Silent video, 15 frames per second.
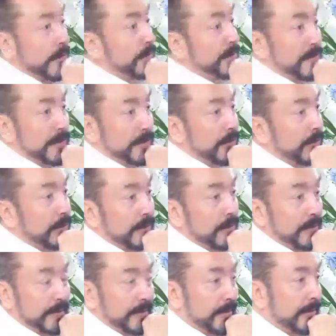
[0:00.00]
diyor ki olabilir diyor.
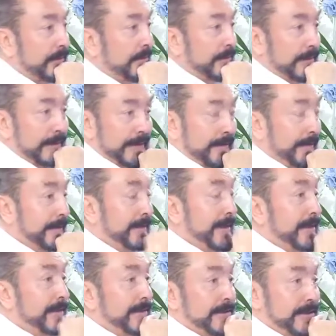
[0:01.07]

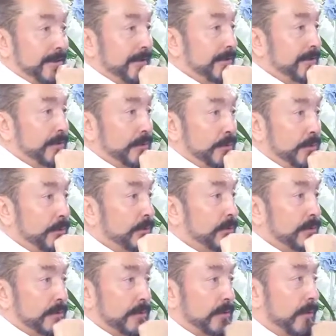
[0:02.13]
E nereden çıkarttın
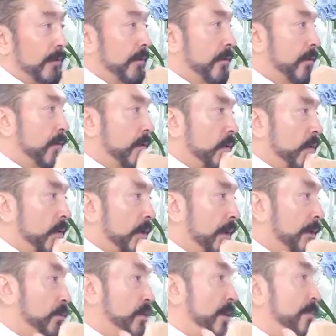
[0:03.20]
diyoruz?
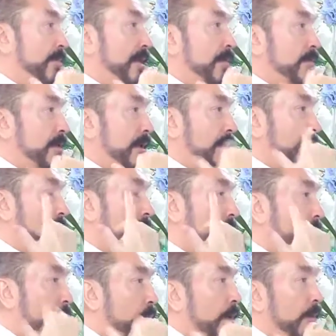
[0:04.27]
E şu an bilimsel
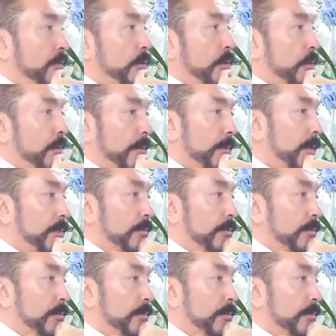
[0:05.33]
delil bulamıyorum